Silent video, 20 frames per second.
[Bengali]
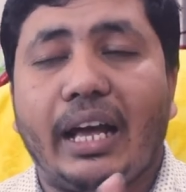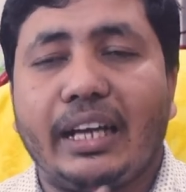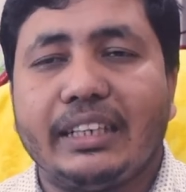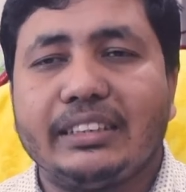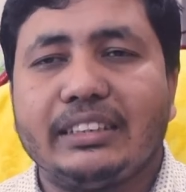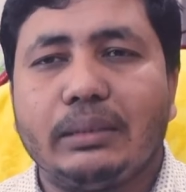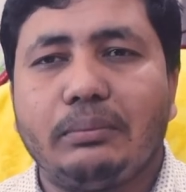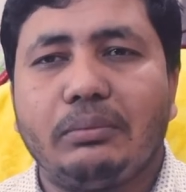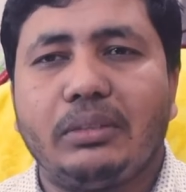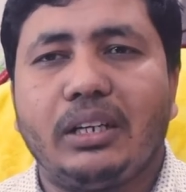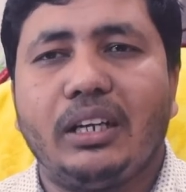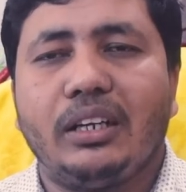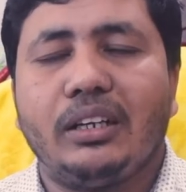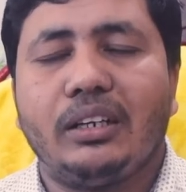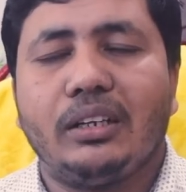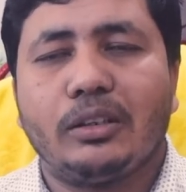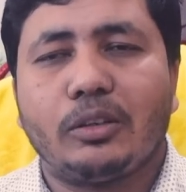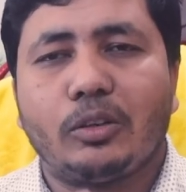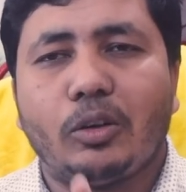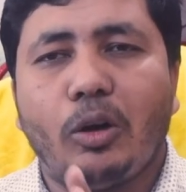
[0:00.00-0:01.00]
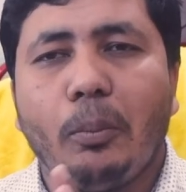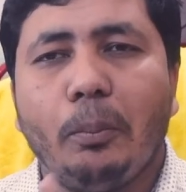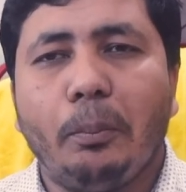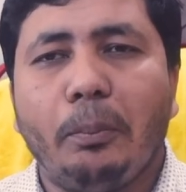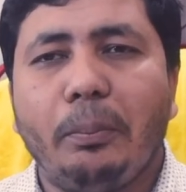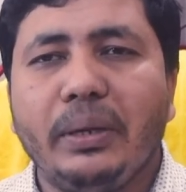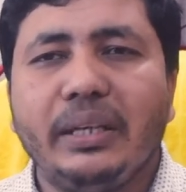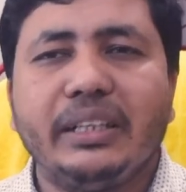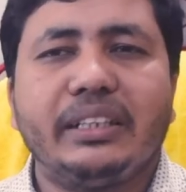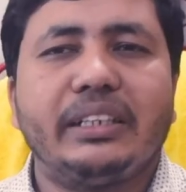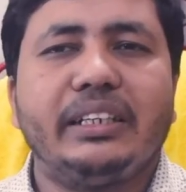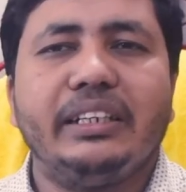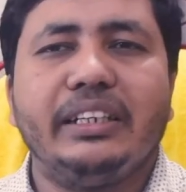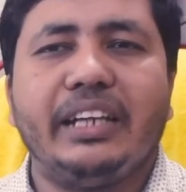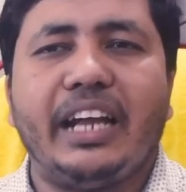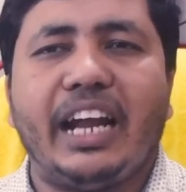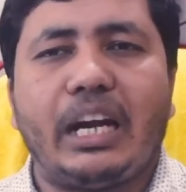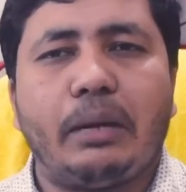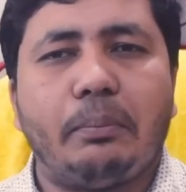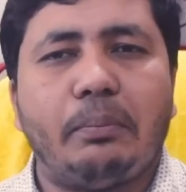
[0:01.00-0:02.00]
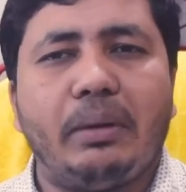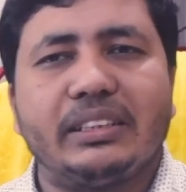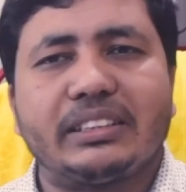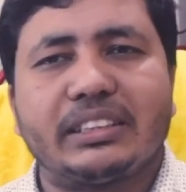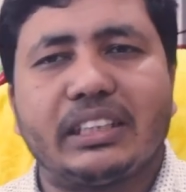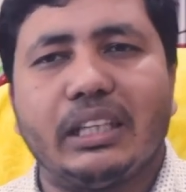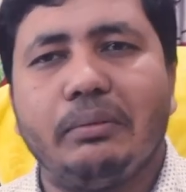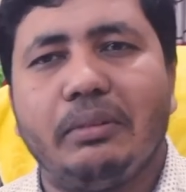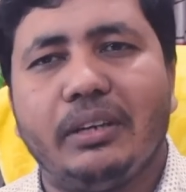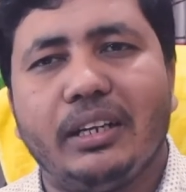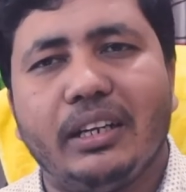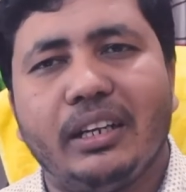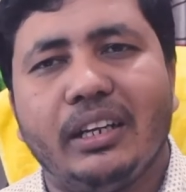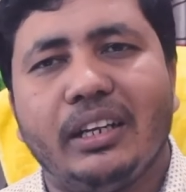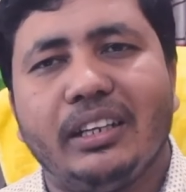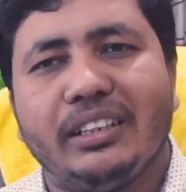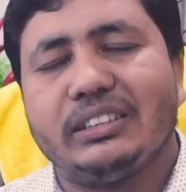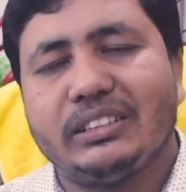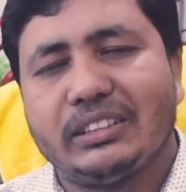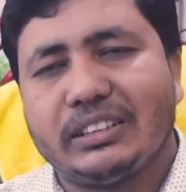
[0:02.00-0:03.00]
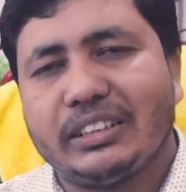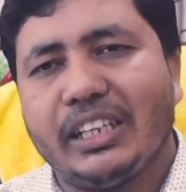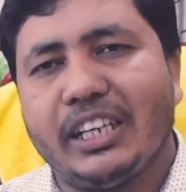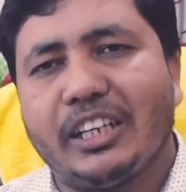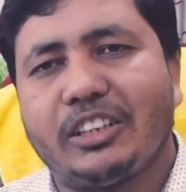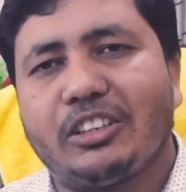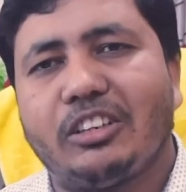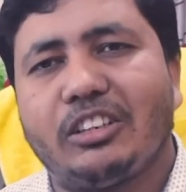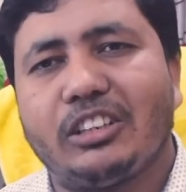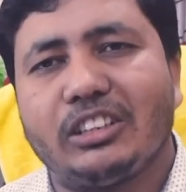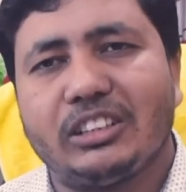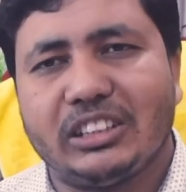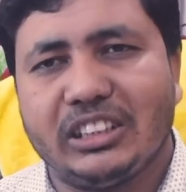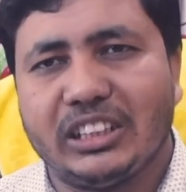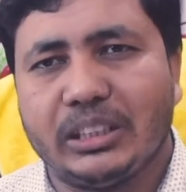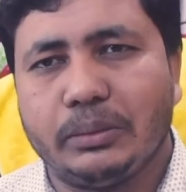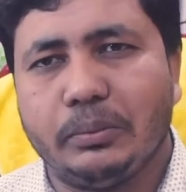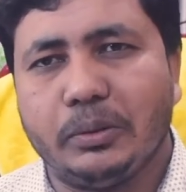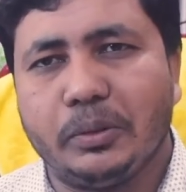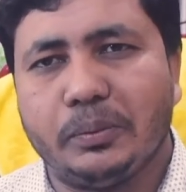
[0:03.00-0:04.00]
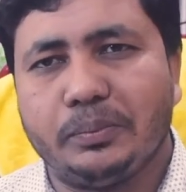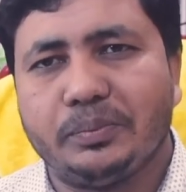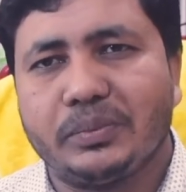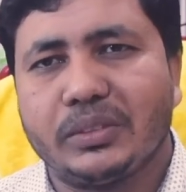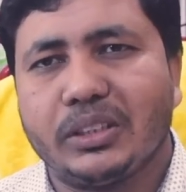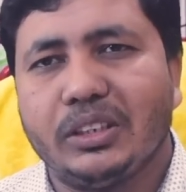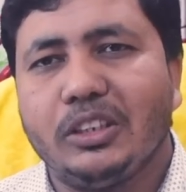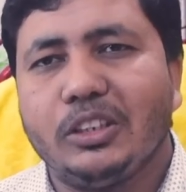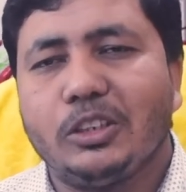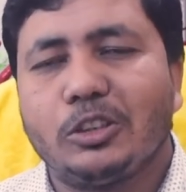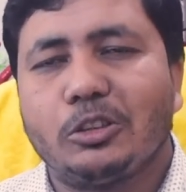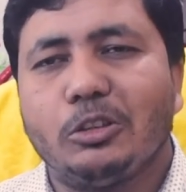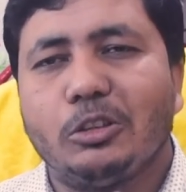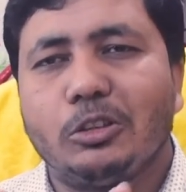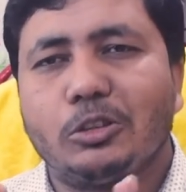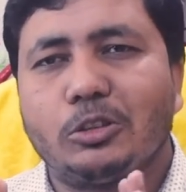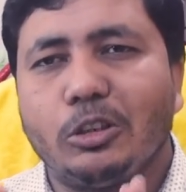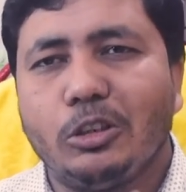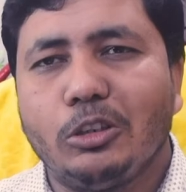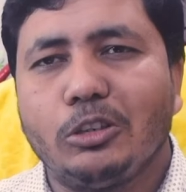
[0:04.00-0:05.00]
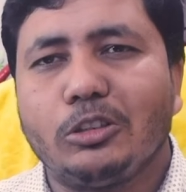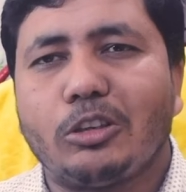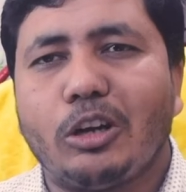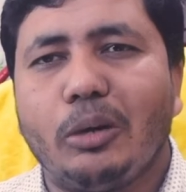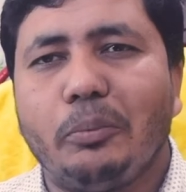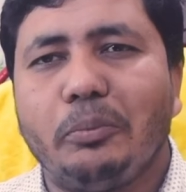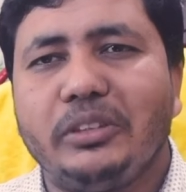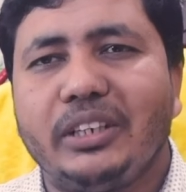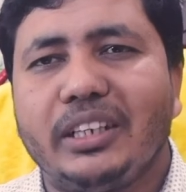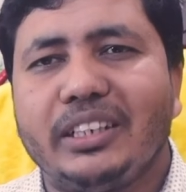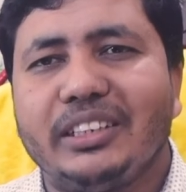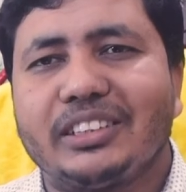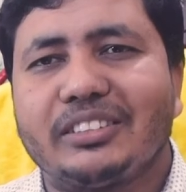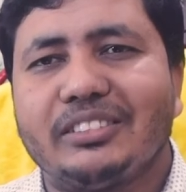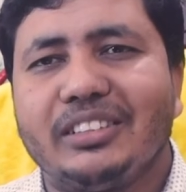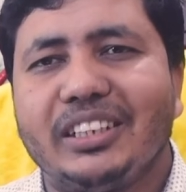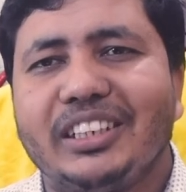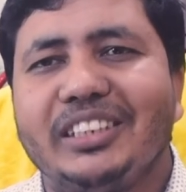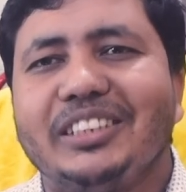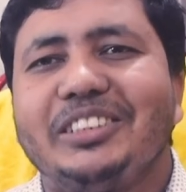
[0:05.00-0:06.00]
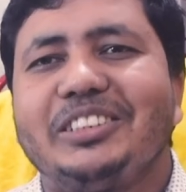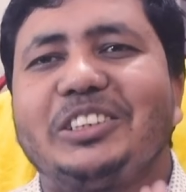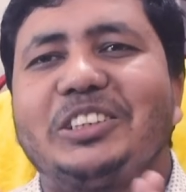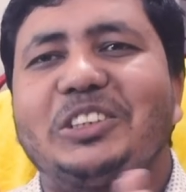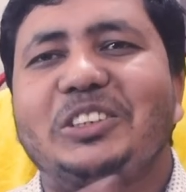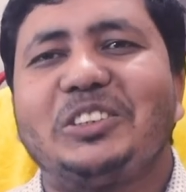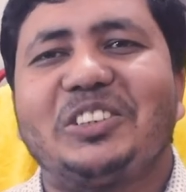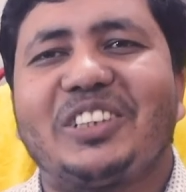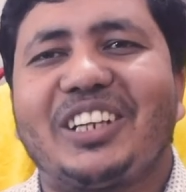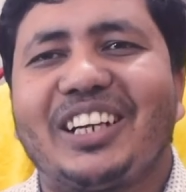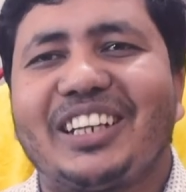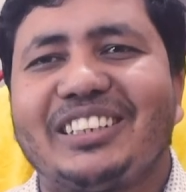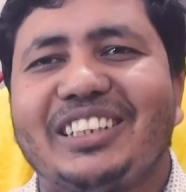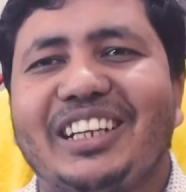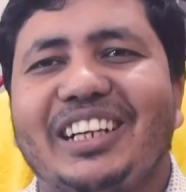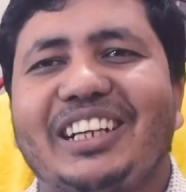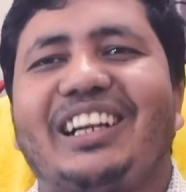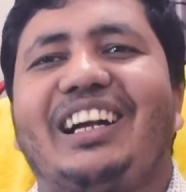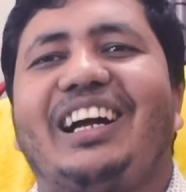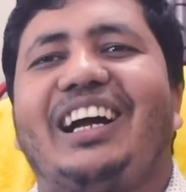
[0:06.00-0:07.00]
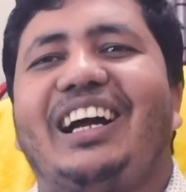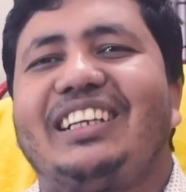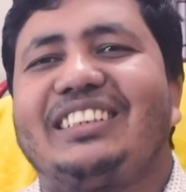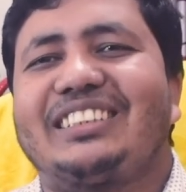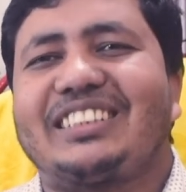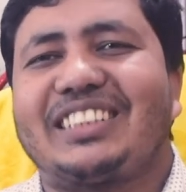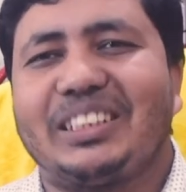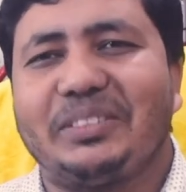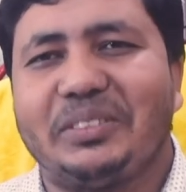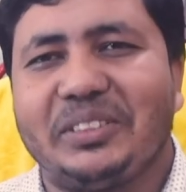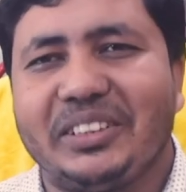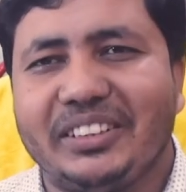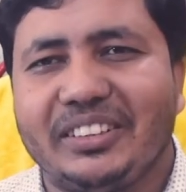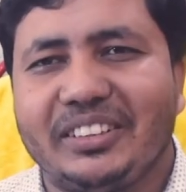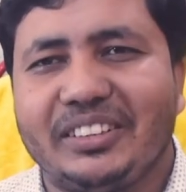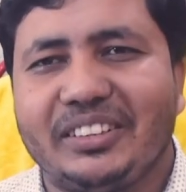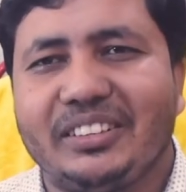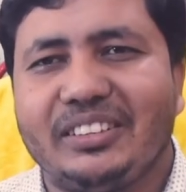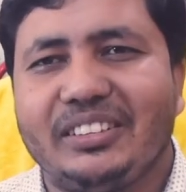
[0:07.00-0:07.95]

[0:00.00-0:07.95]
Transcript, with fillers: আজ আমরা কমপ্লিটলি অ্যাডভান্স লেভেলের সিলেক্টর শিখব তো চলুন কম্পিউটার স্ক্রিনে শুরু করা যাক আজকের ভিডিও